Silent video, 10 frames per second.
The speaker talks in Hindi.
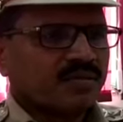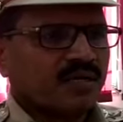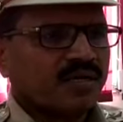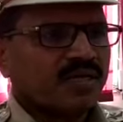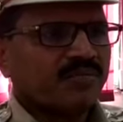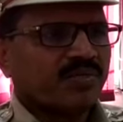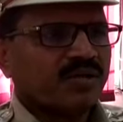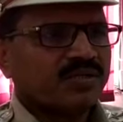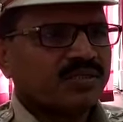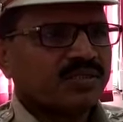तारीख
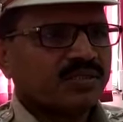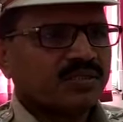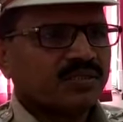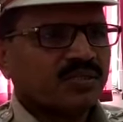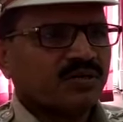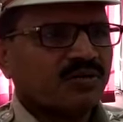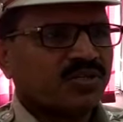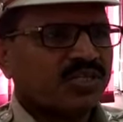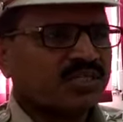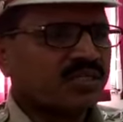22 और
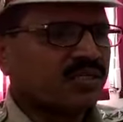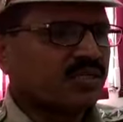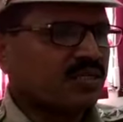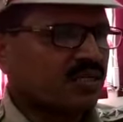23 के